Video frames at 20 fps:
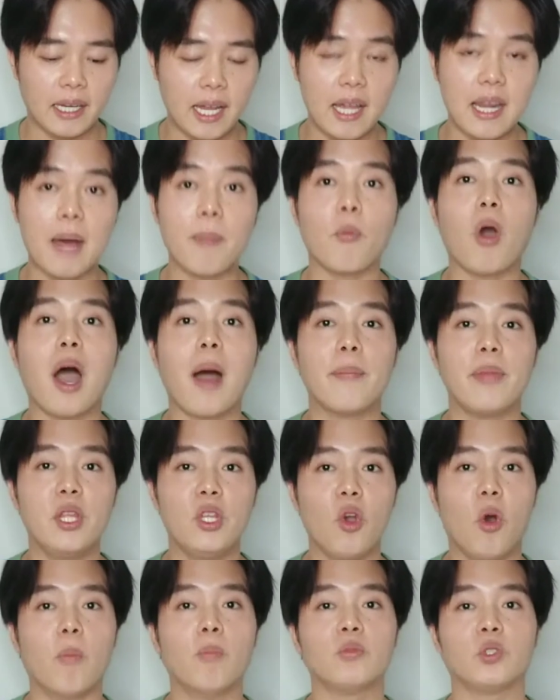ได้รับความนิ
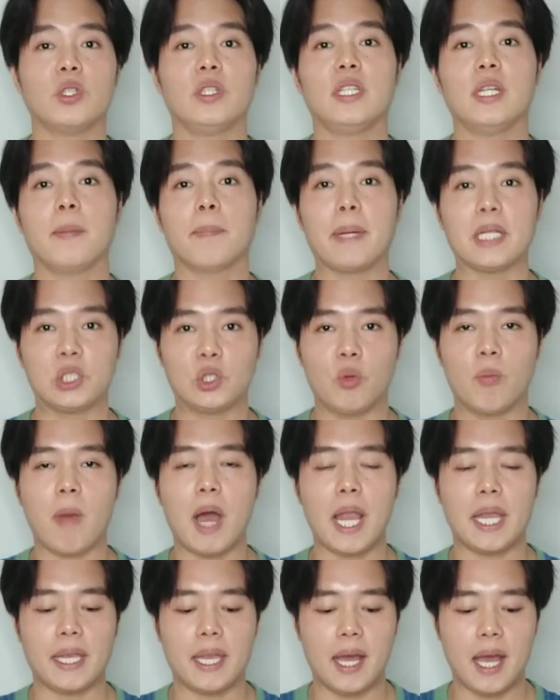ยมจนถึงปัจจุบั
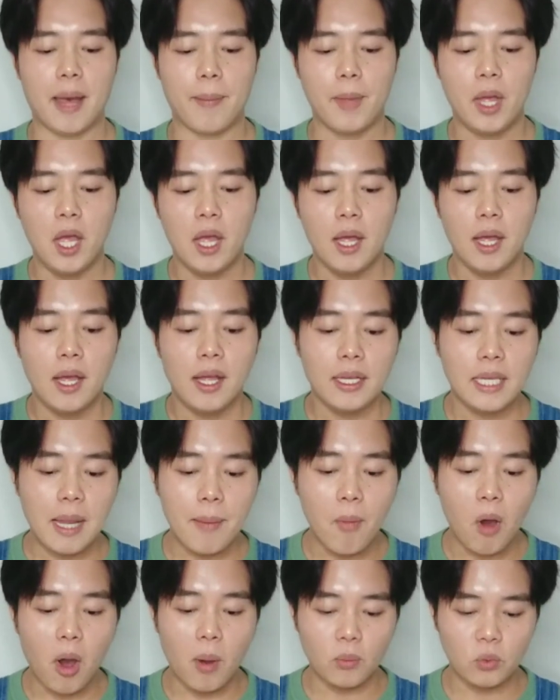นนะครับ
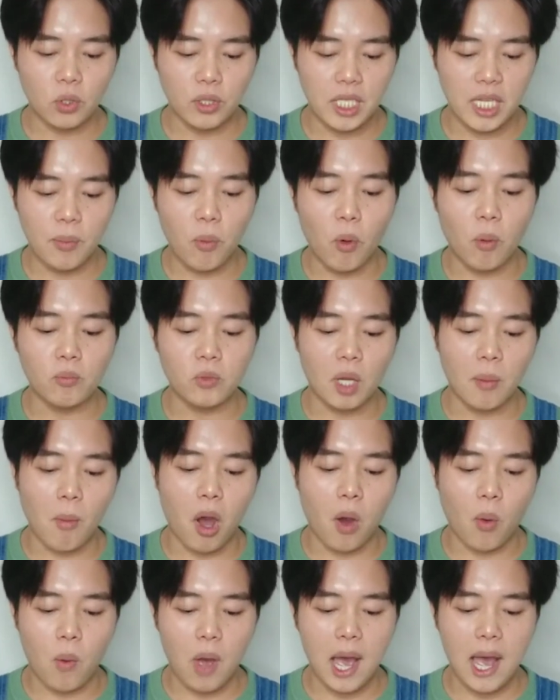น้ำหอมตัวนี้ผมต้องบอ
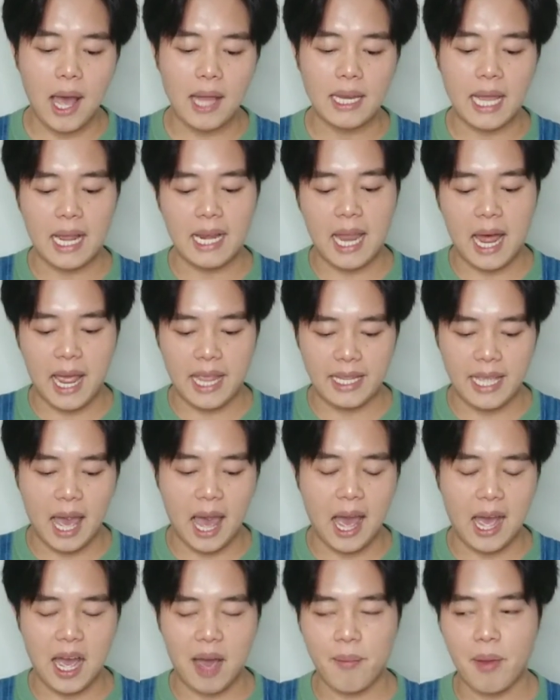กว่าหลาย ๆ อย่า
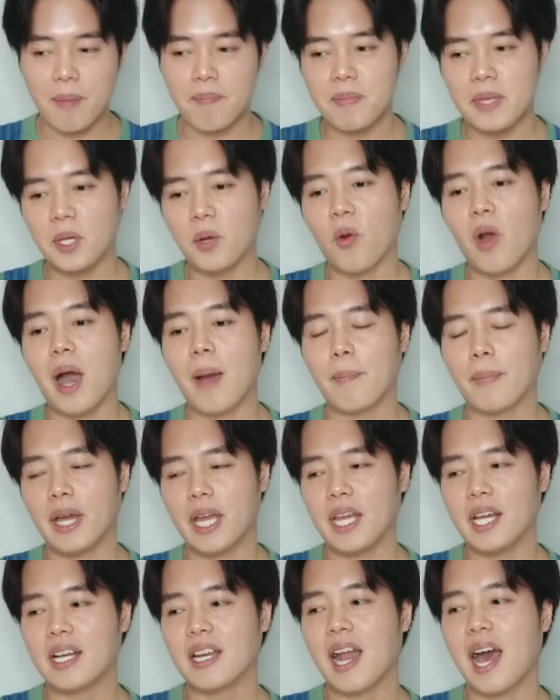งอ่ะมันมีความค
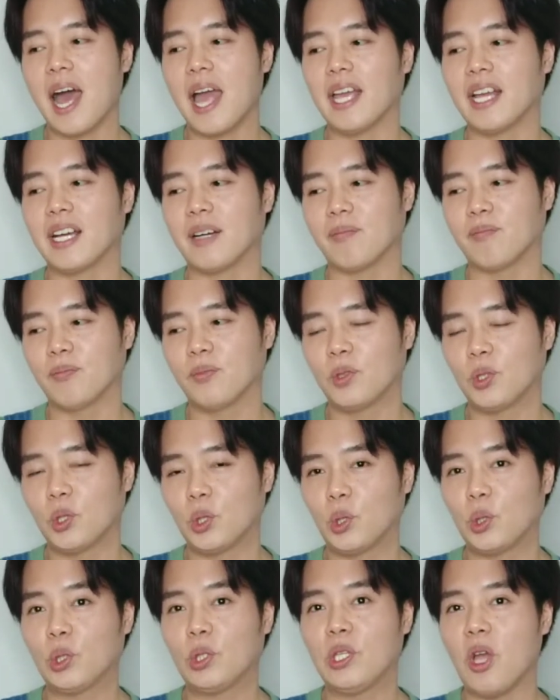ล้าย ๆกับ
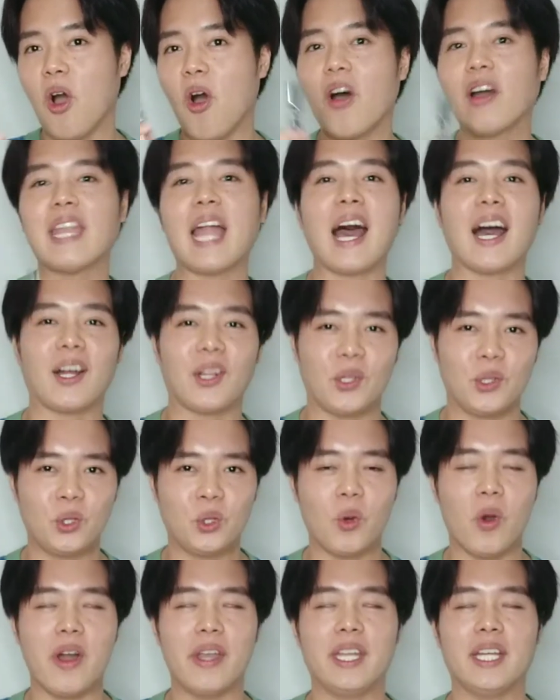ยี่ห้อดัง
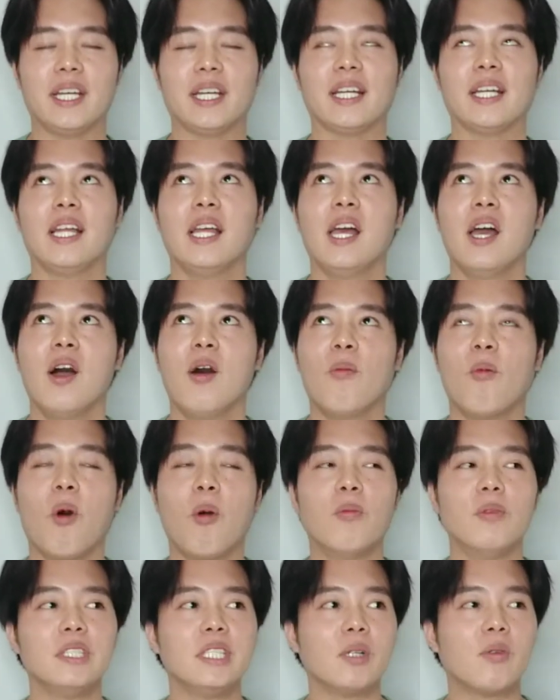ตัวหนึ่งผม
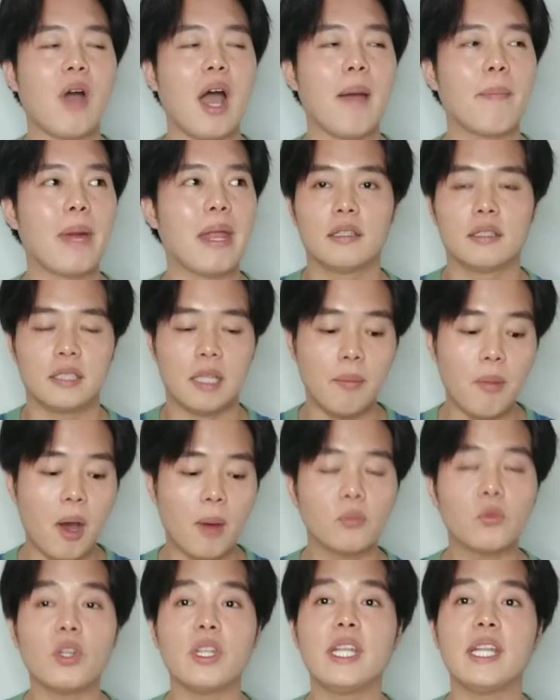รู้สึกว่าน้ำหอม
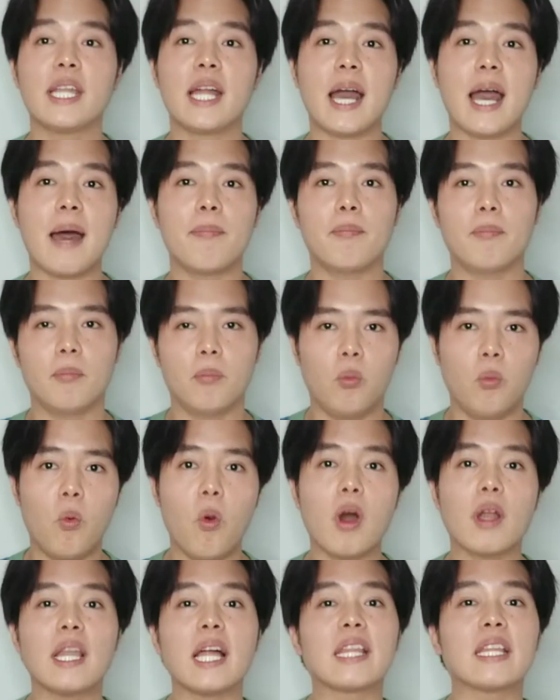ตัวนี้นะครับ พ
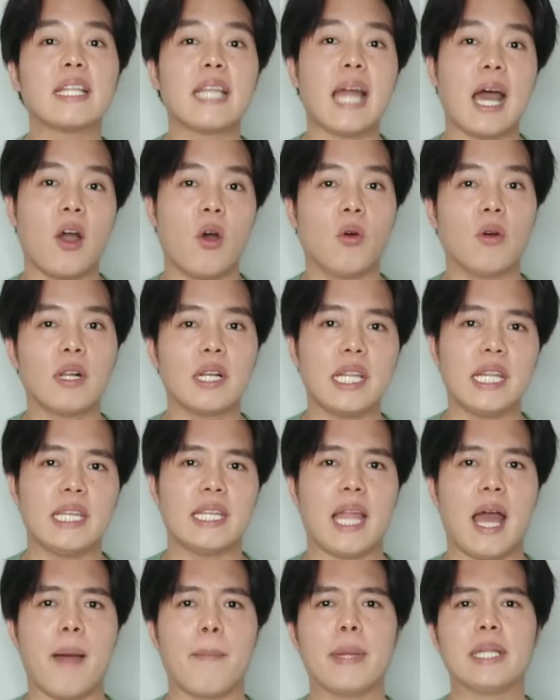วกลักษณะของกลิ่น
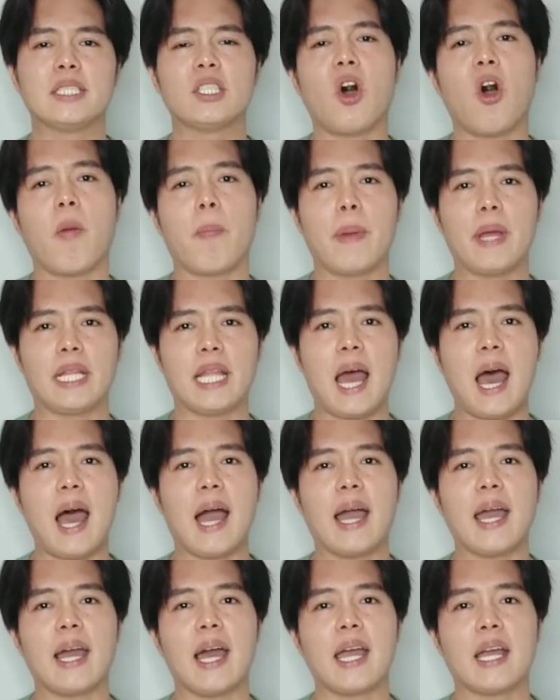นะมันจะออกไปทางค
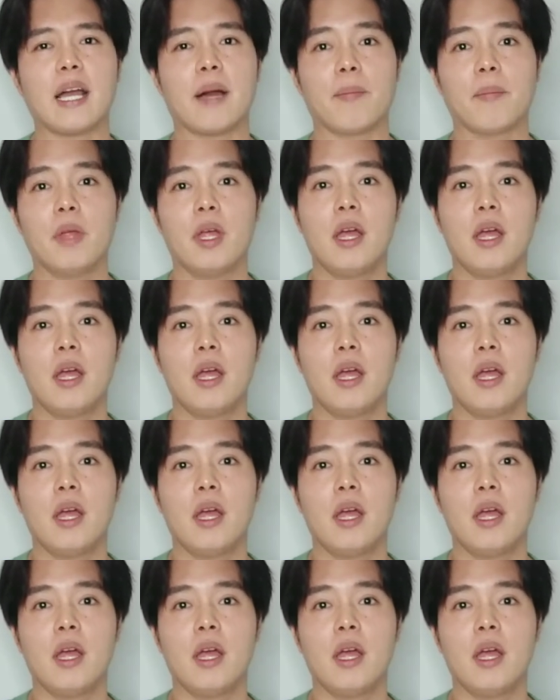ล้ายๆกับ